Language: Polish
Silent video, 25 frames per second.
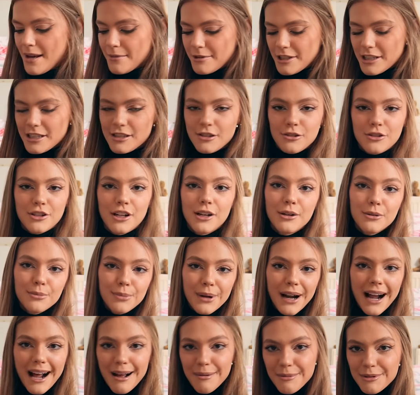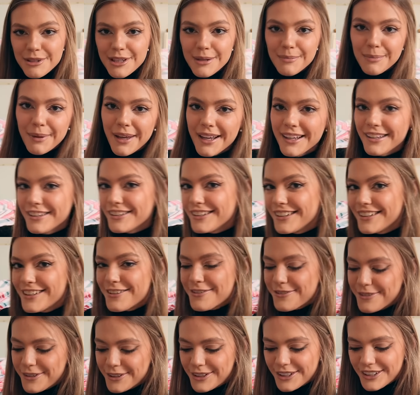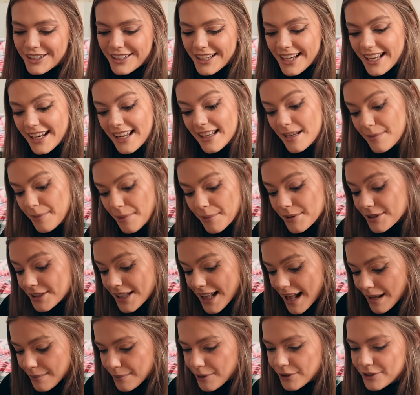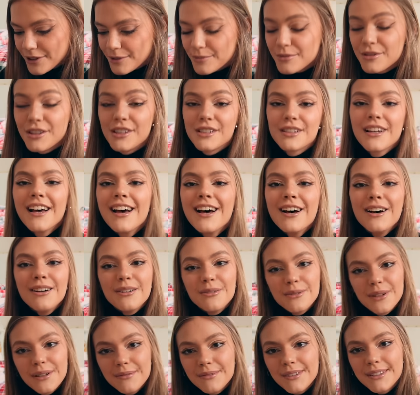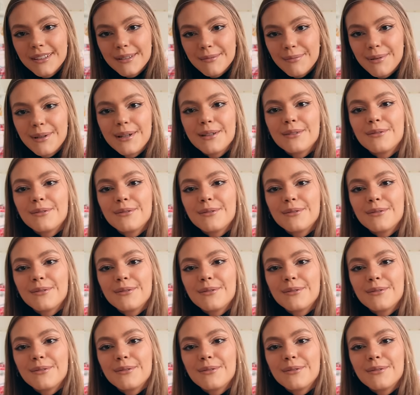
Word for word: przez to, że ubrałam się pięknie na fotki, ale nie pomyślałam o tym, że jest ujemna temperatura